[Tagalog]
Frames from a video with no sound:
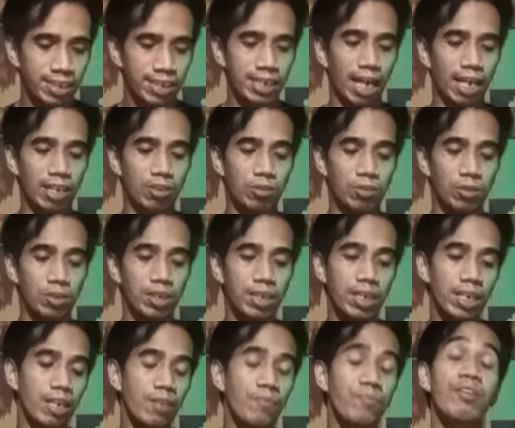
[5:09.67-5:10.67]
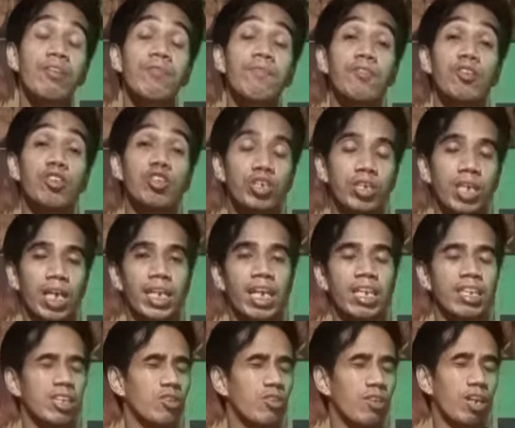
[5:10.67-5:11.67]
Tsaka tong si Misha
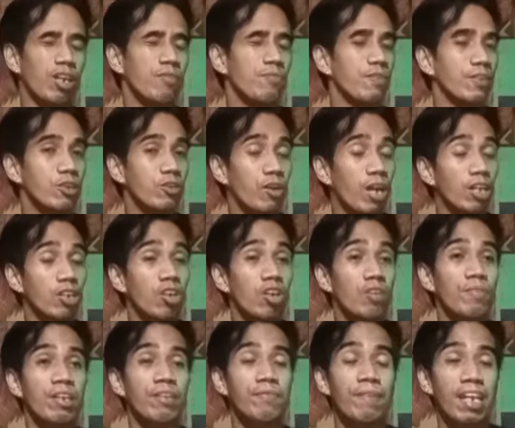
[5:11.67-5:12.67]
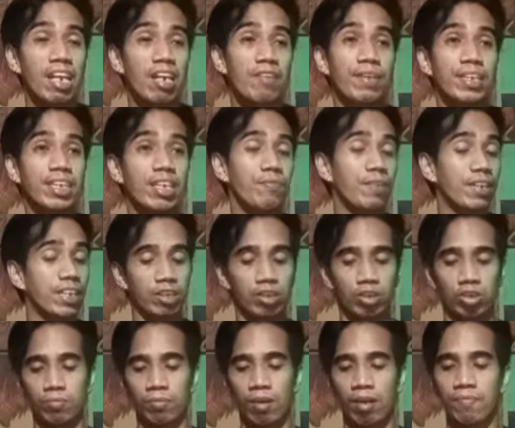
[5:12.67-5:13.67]
yan. Sigurado, pag sigurado ako pag palaban yan,
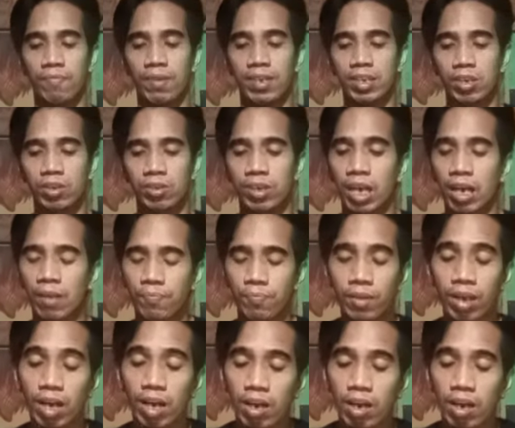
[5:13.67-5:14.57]
pwedeng sumamba dito yan.